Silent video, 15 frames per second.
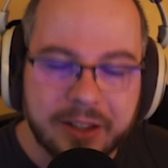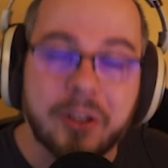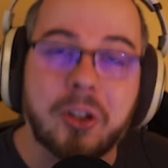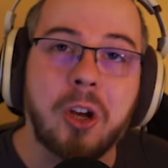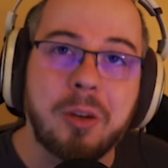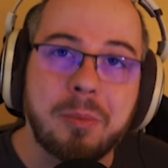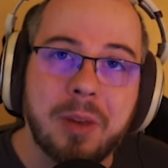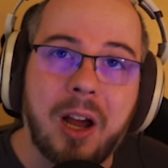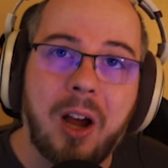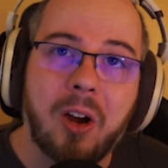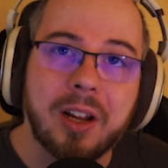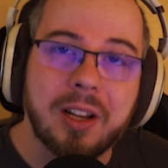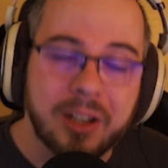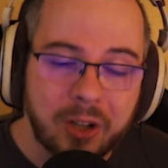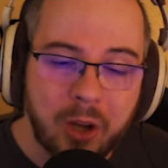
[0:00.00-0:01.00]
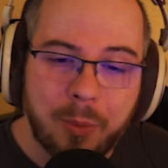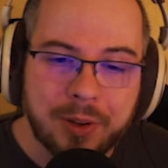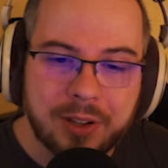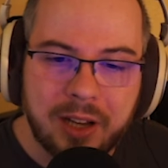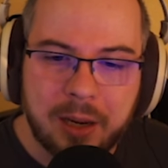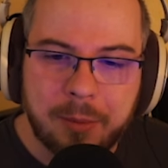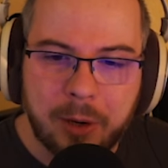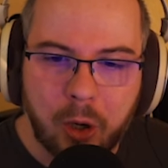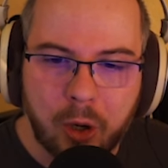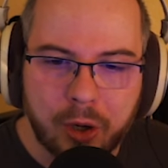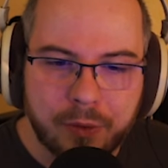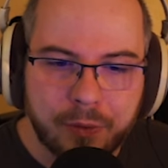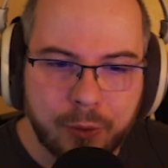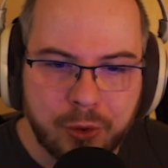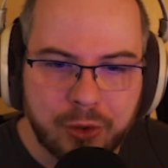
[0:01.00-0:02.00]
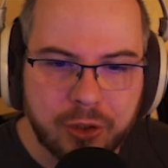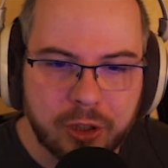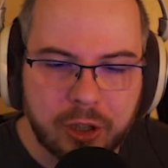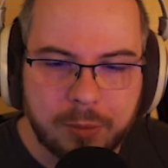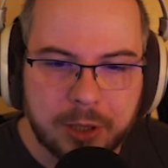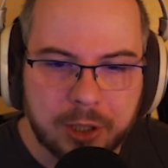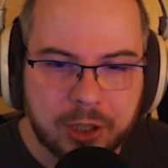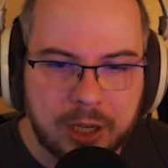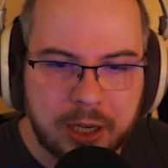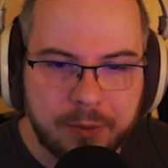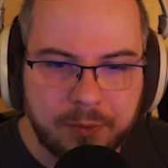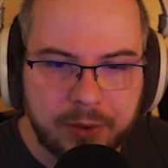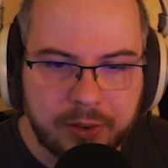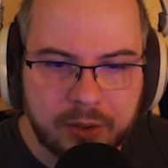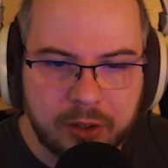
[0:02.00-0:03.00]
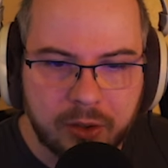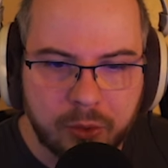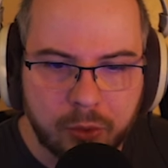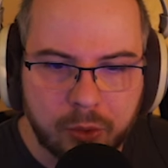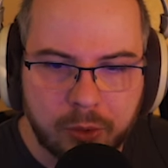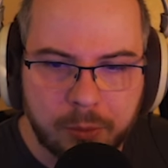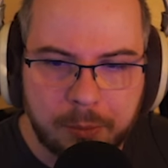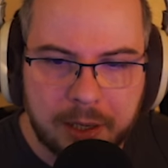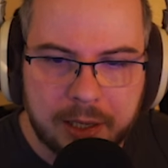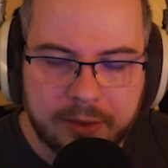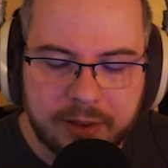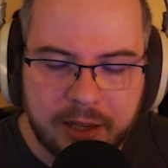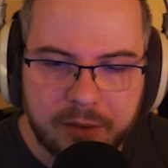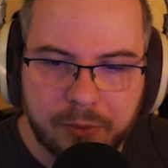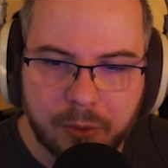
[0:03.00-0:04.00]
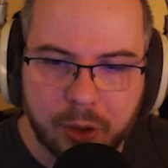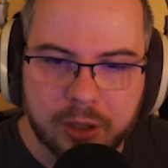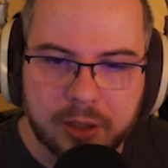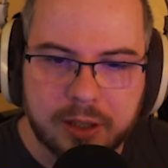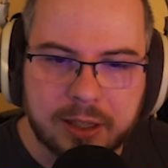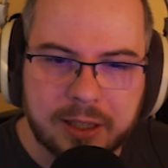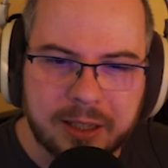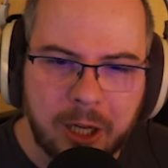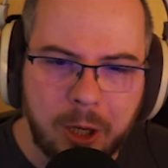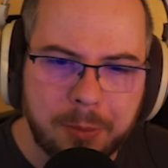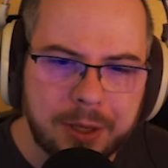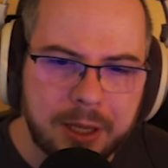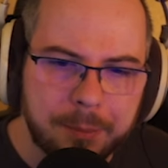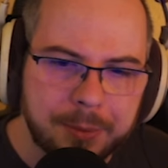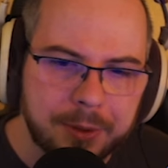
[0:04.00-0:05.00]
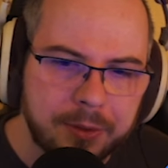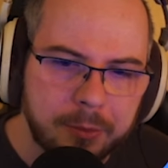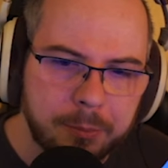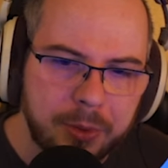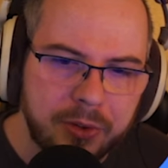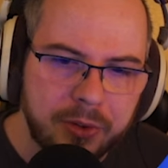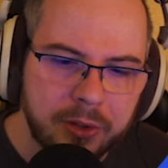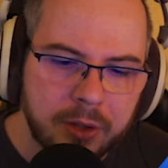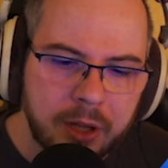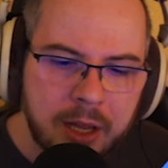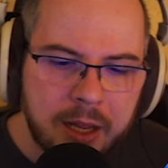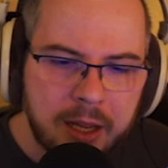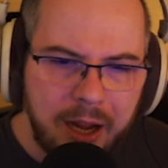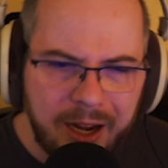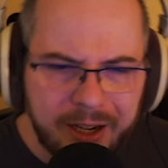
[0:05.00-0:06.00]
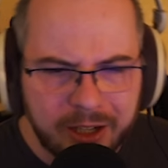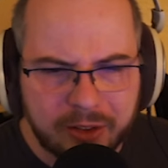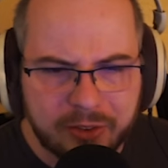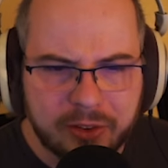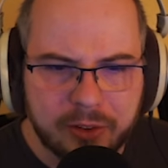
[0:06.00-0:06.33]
ihr könnt mir auch in den Kommentaren mal eure Wünsche nochmal schreiben, was ihr so mal sehen wollt. Ich glaube, ich habe jetzt ein bisschen... Eigentlich ist